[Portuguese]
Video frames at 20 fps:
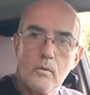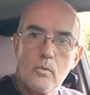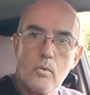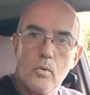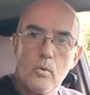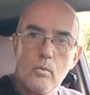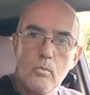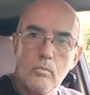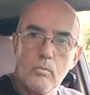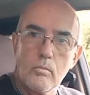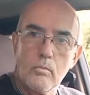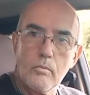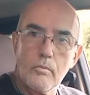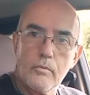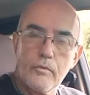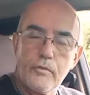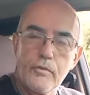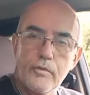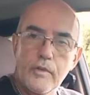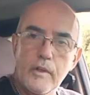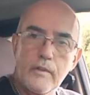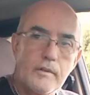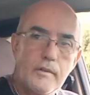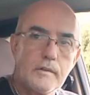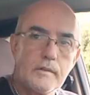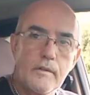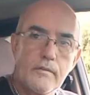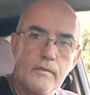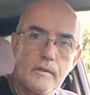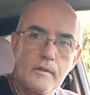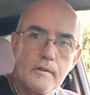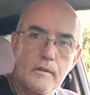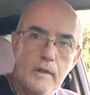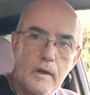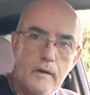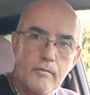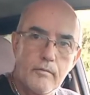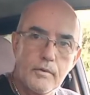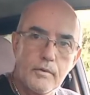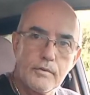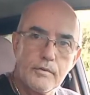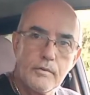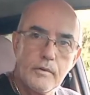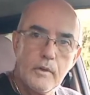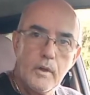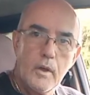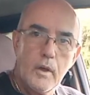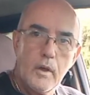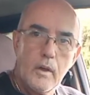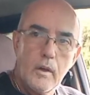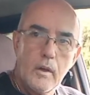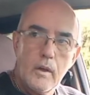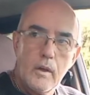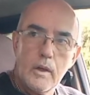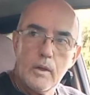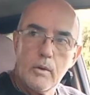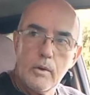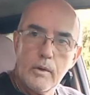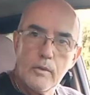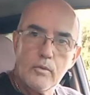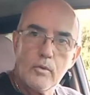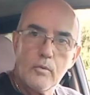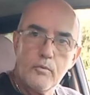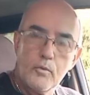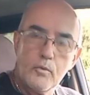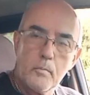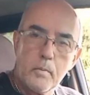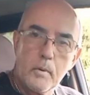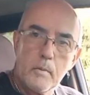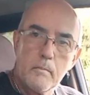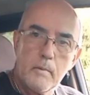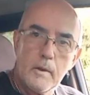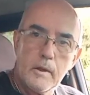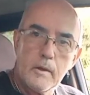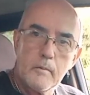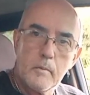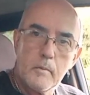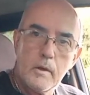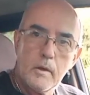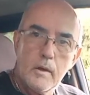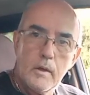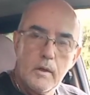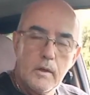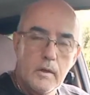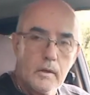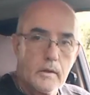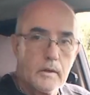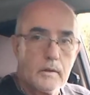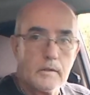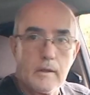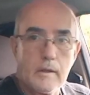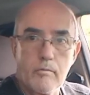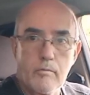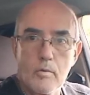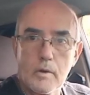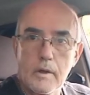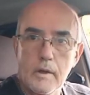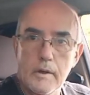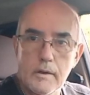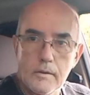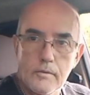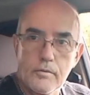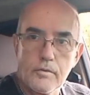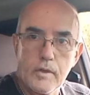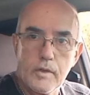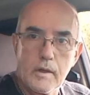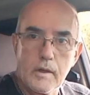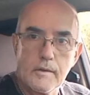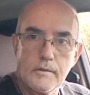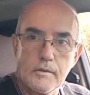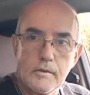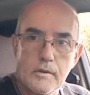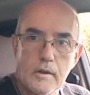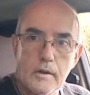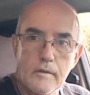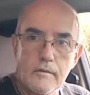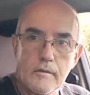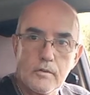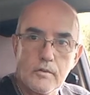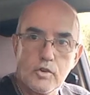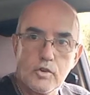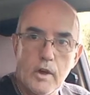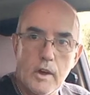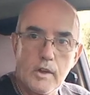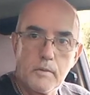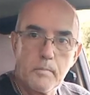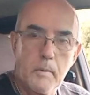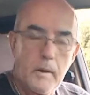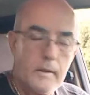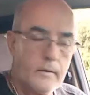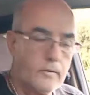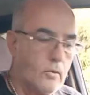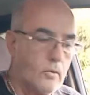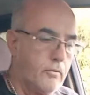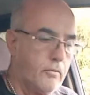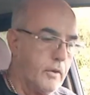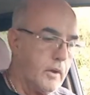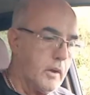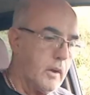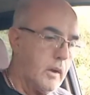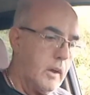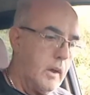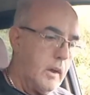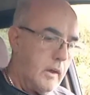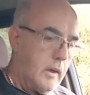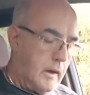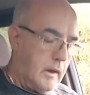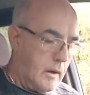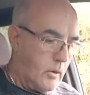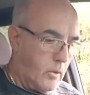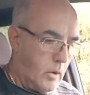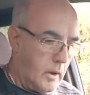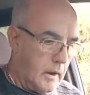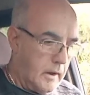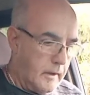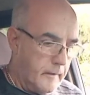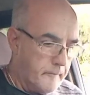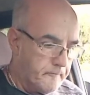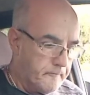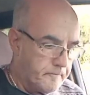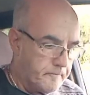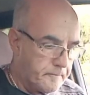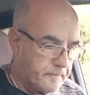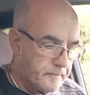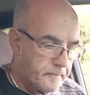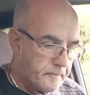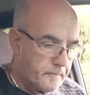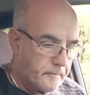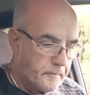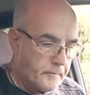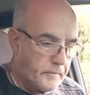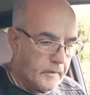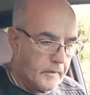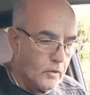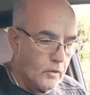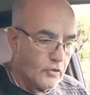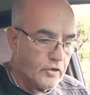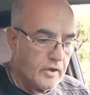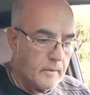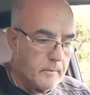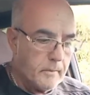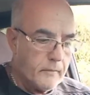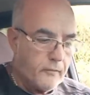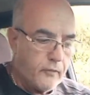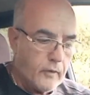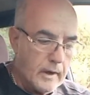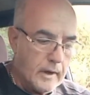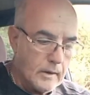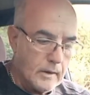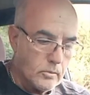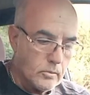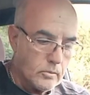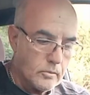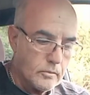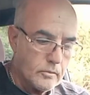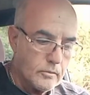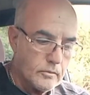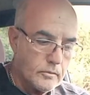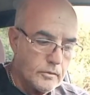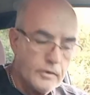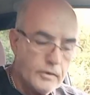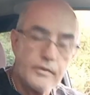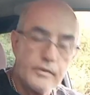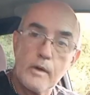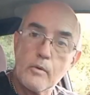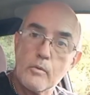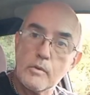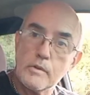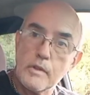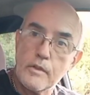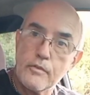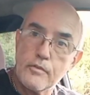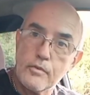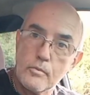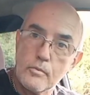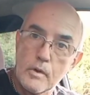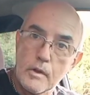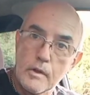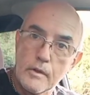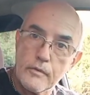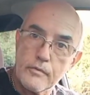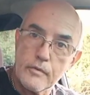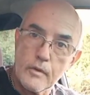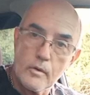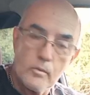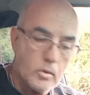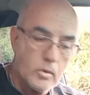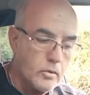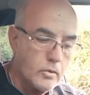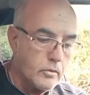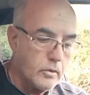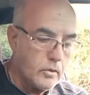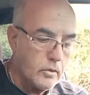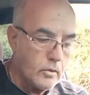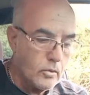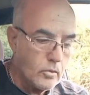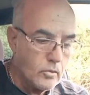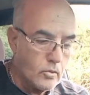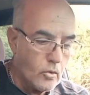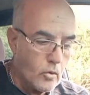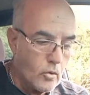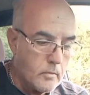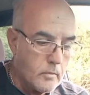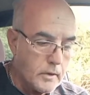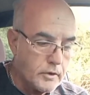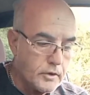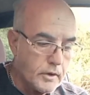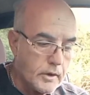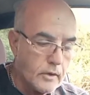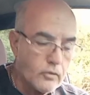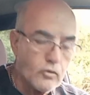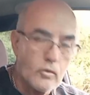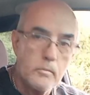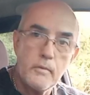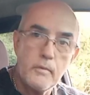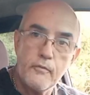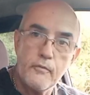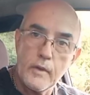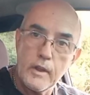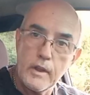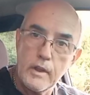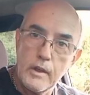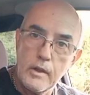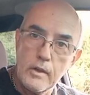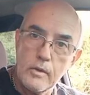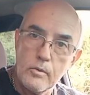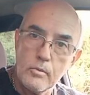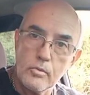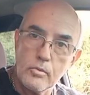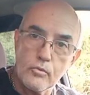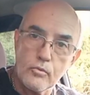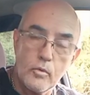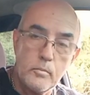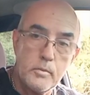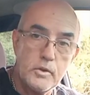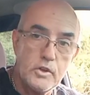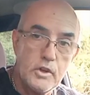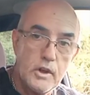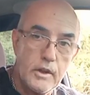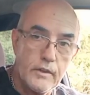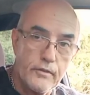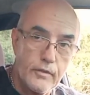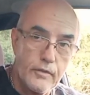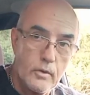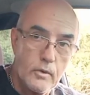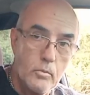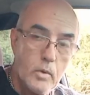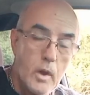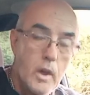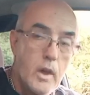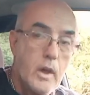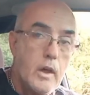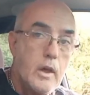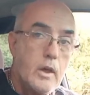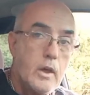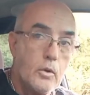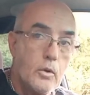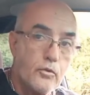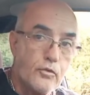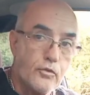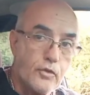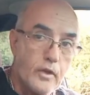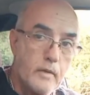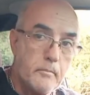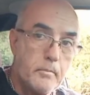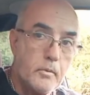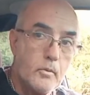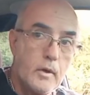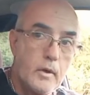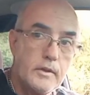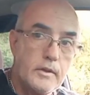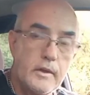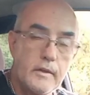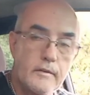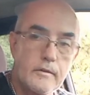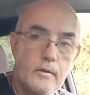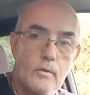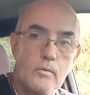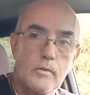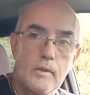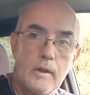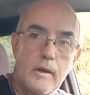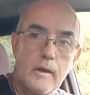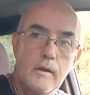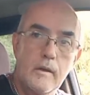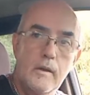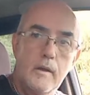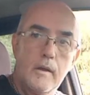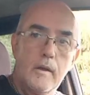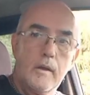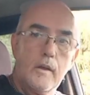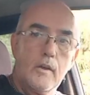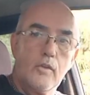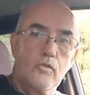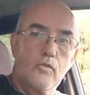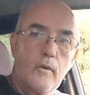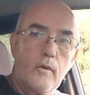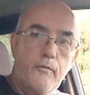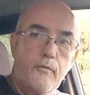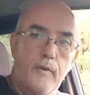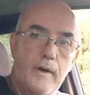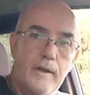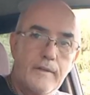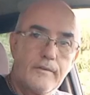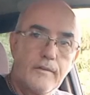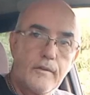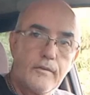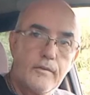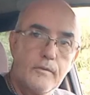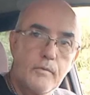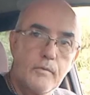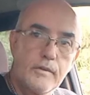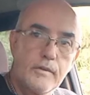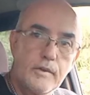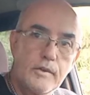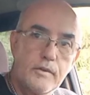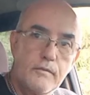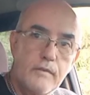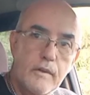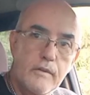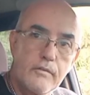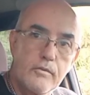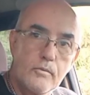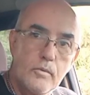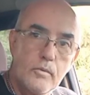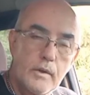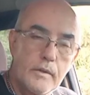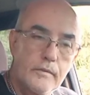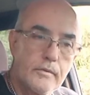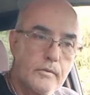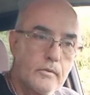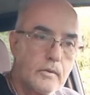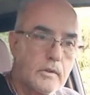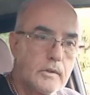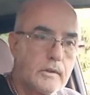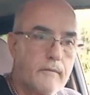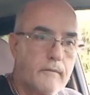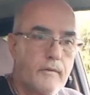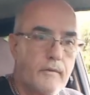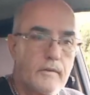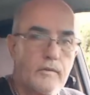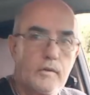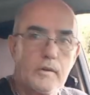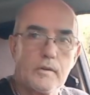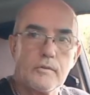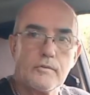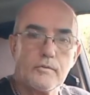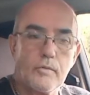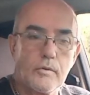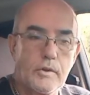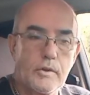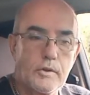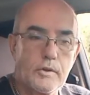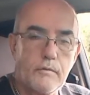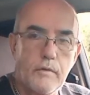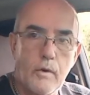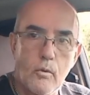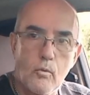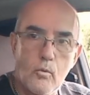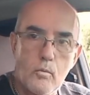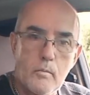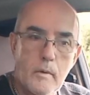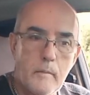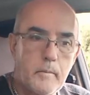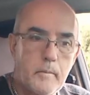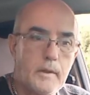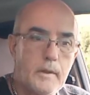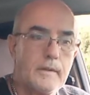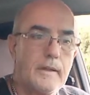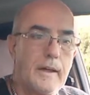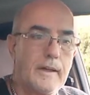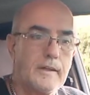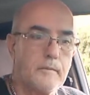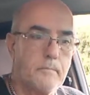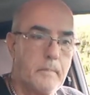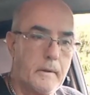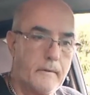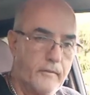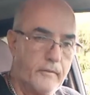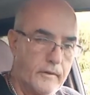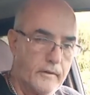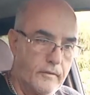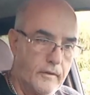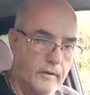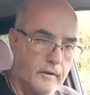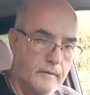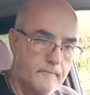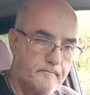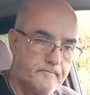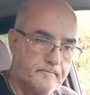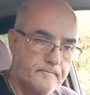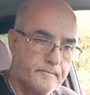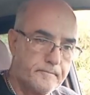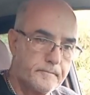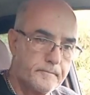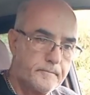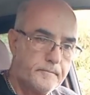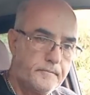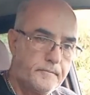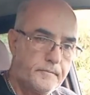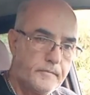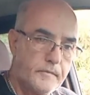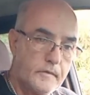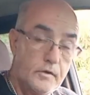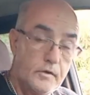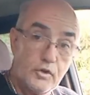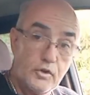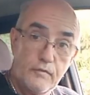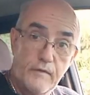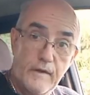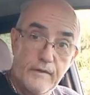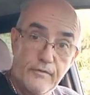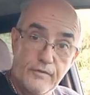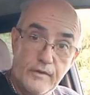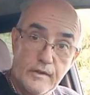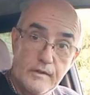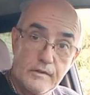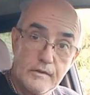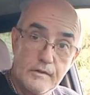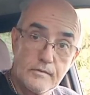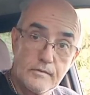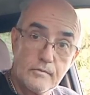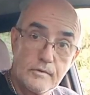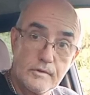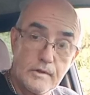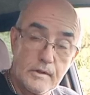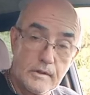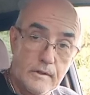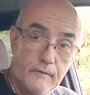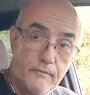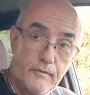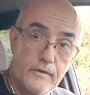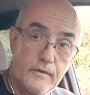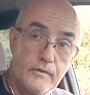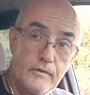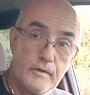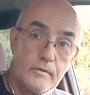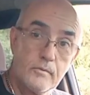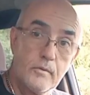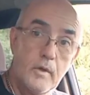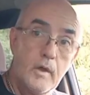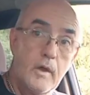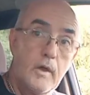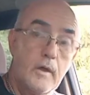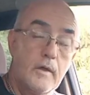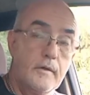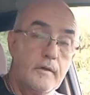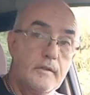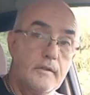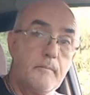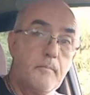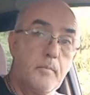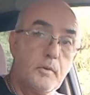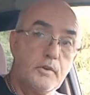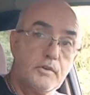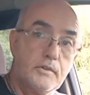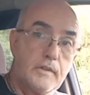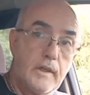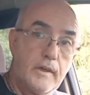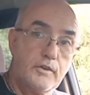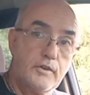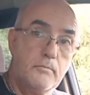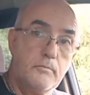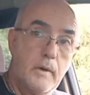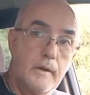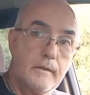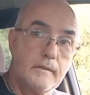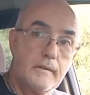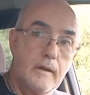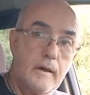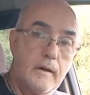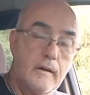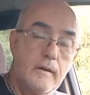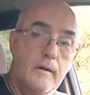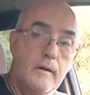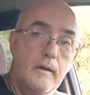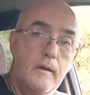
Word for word: Com 60 centavos, eu resolvi um problema que estavam querendo cerca de 300 reais para resolver. Agora, eu sempre falo, isso é coisa de segurança. Quando eu dou alguma dica sobre freio, sobre direção, eu sempre gosto de ressaltar. Só faça se você tiver segurança do que está fazendo, se você tiver alguma habilidade para fazer e tiver certeza do que você está fazendo. E depois teste bem, tá?